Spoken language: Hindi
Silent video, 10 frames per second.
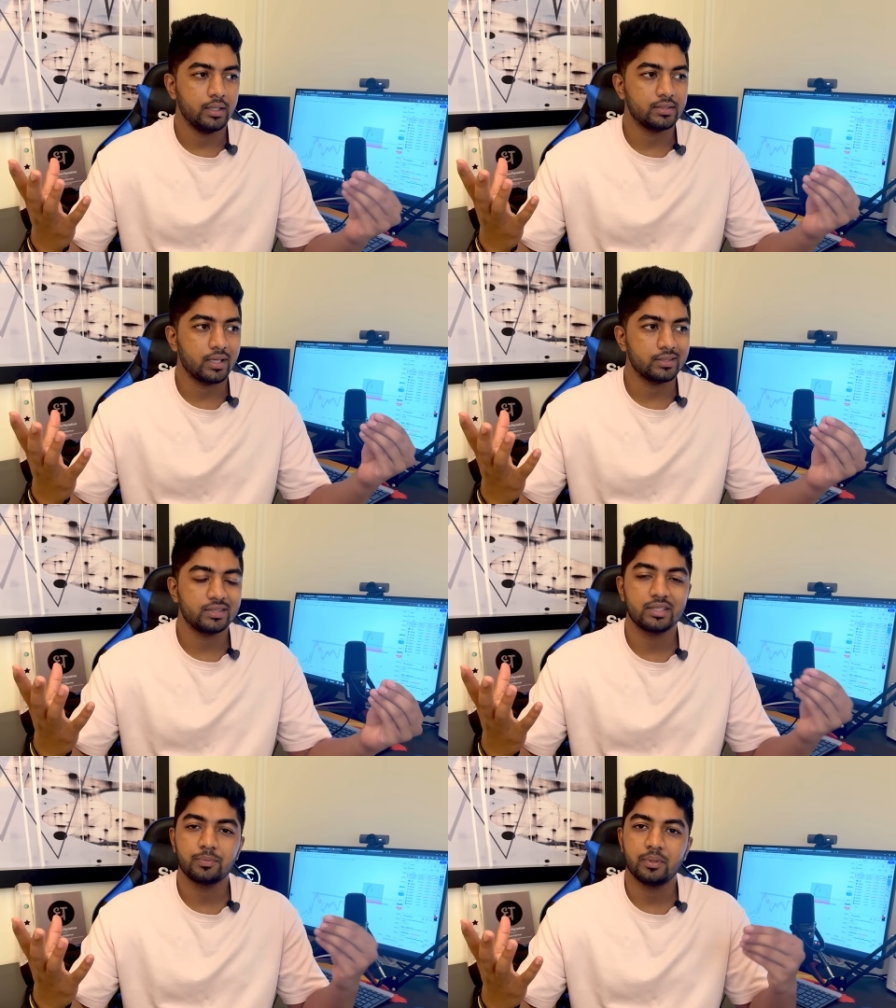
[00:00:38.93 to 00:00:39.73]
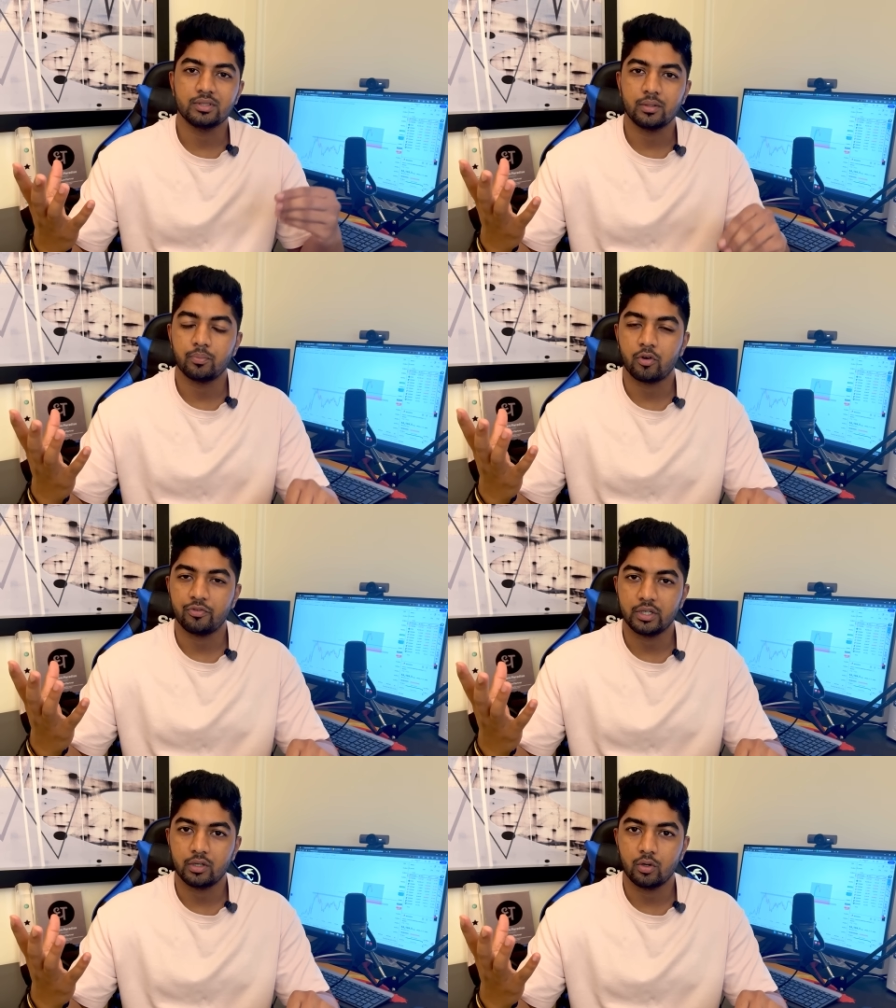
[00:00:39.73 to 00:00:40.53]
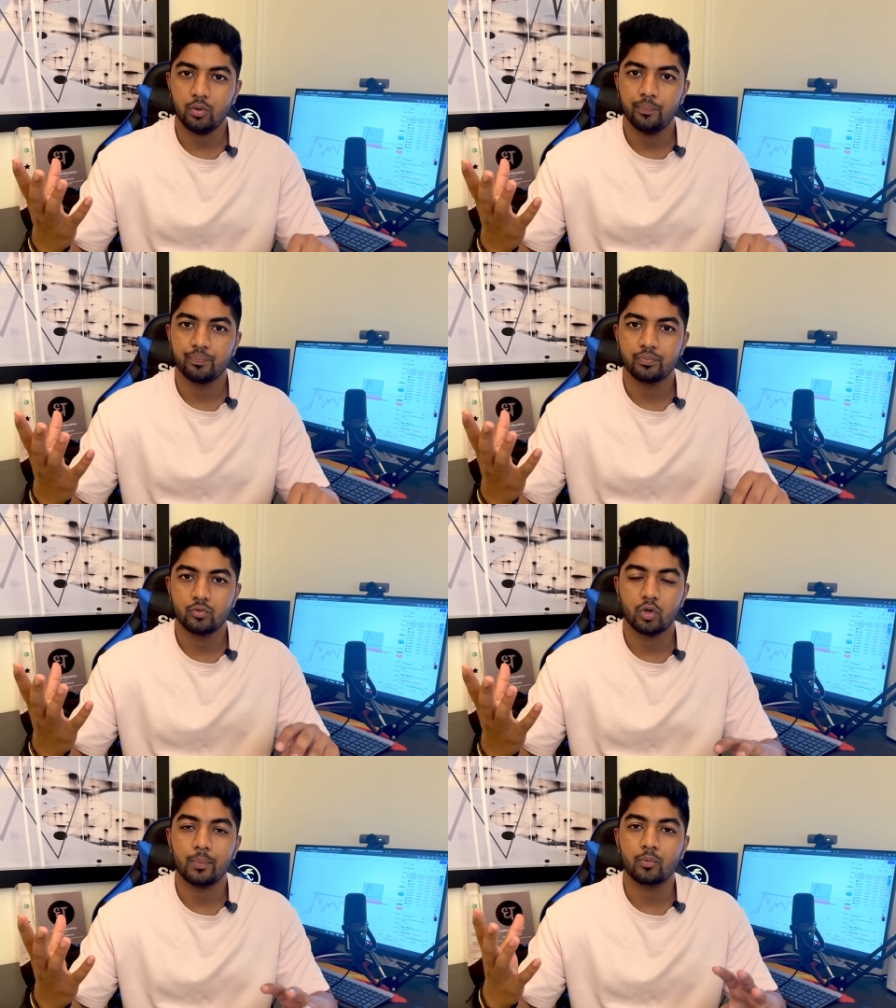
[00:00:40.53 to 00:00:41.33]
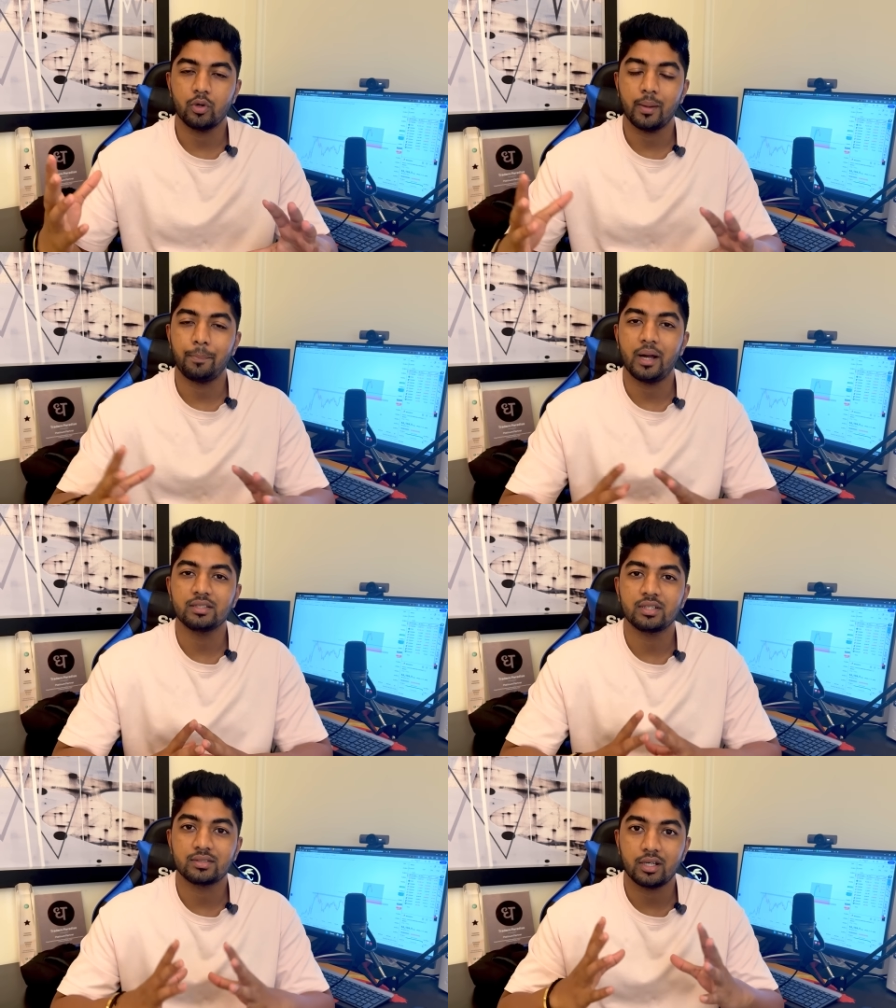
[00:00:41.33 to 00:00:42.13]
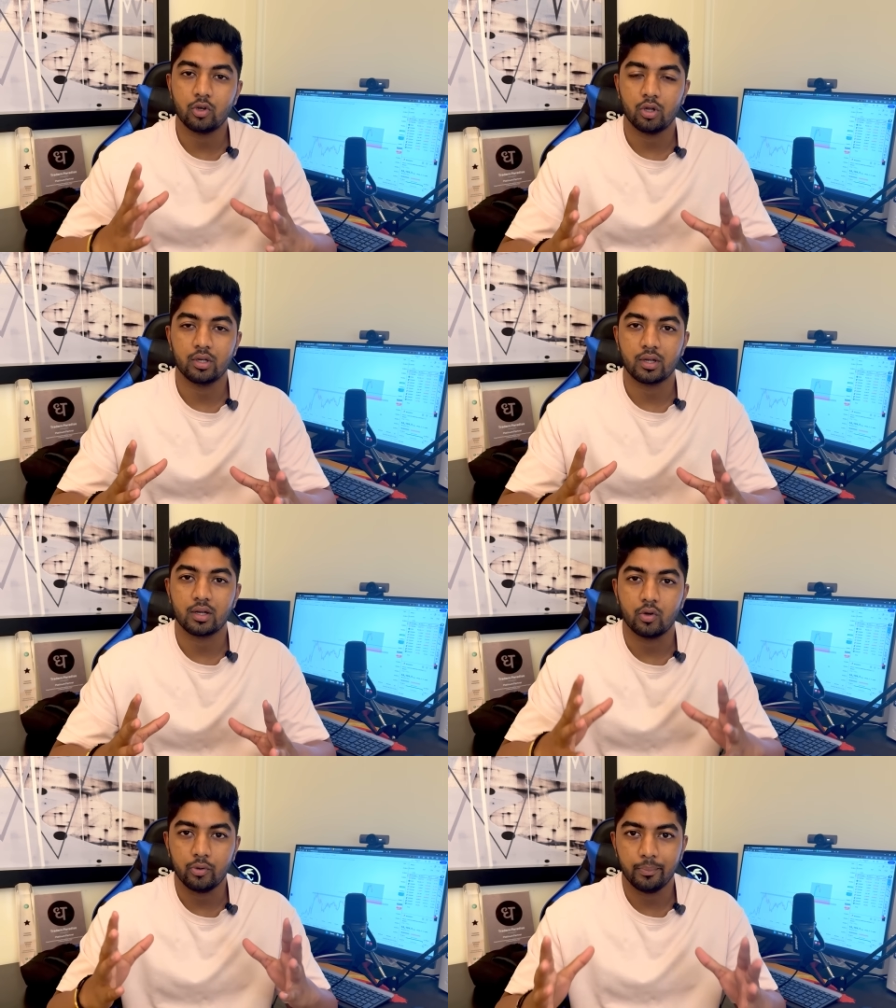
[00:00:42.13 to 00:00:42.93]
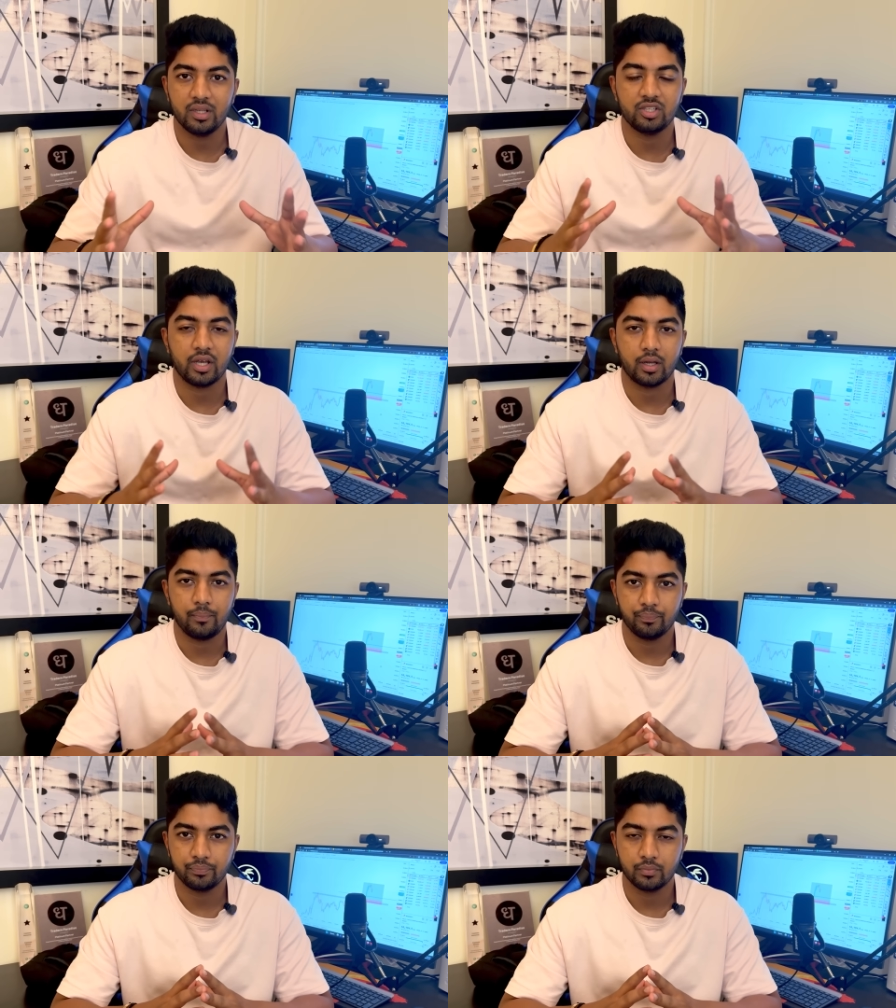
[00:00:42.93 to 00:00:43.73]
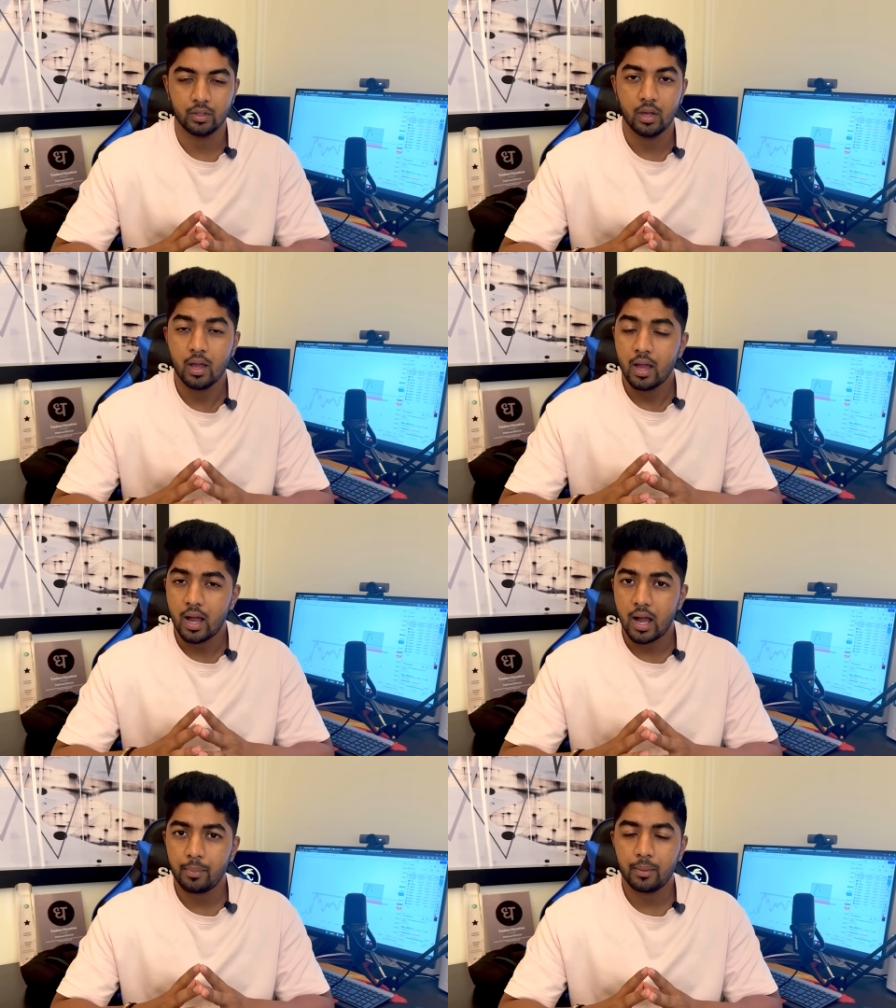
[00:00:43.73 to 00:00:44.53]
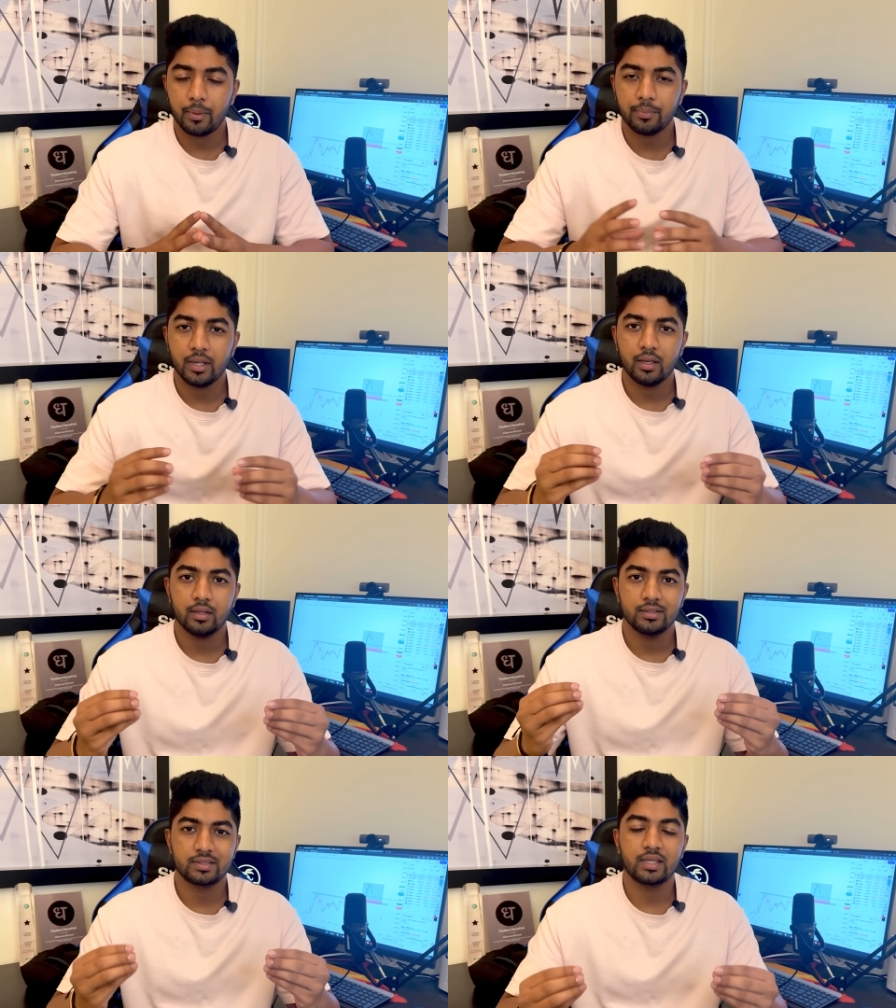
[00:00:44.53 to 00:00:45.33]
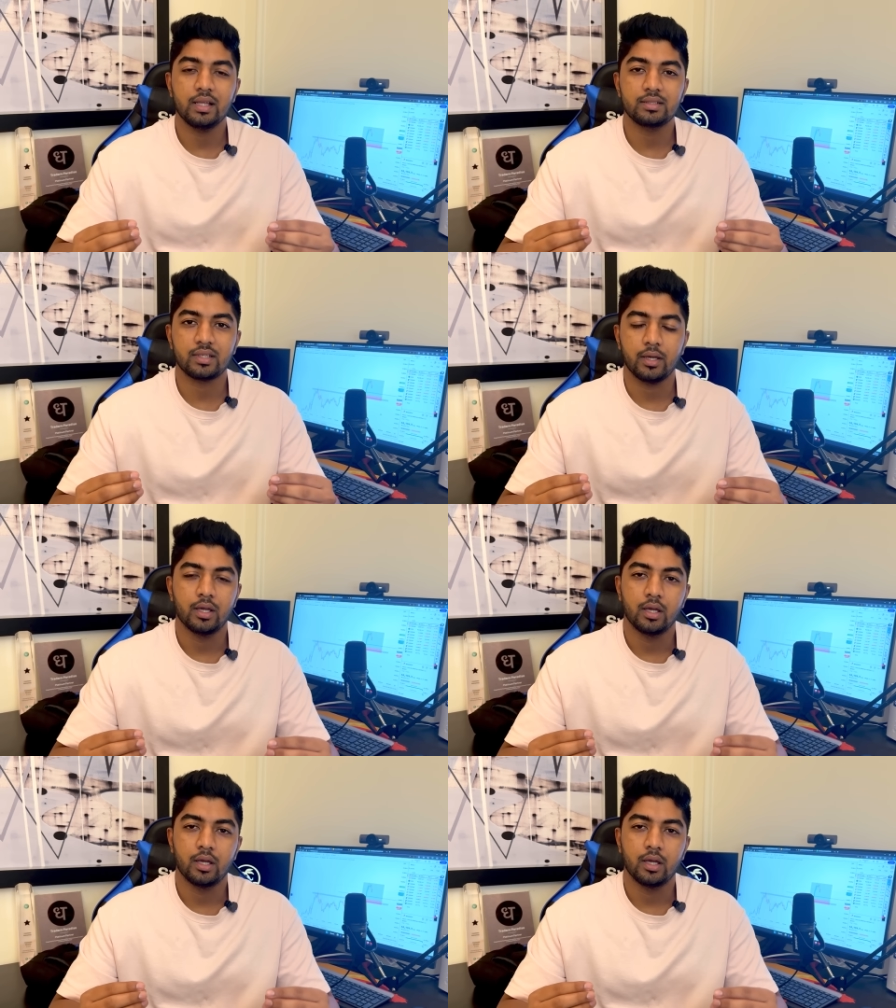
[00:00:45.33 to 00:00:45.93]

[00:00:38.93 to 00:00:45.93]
इसका सिक्स परसेंट प्रॉफिट करो तो आपको ये पाँच हज़ार डॉलर का अकाउंट मिल जाएगा अब आप अपने स्किल से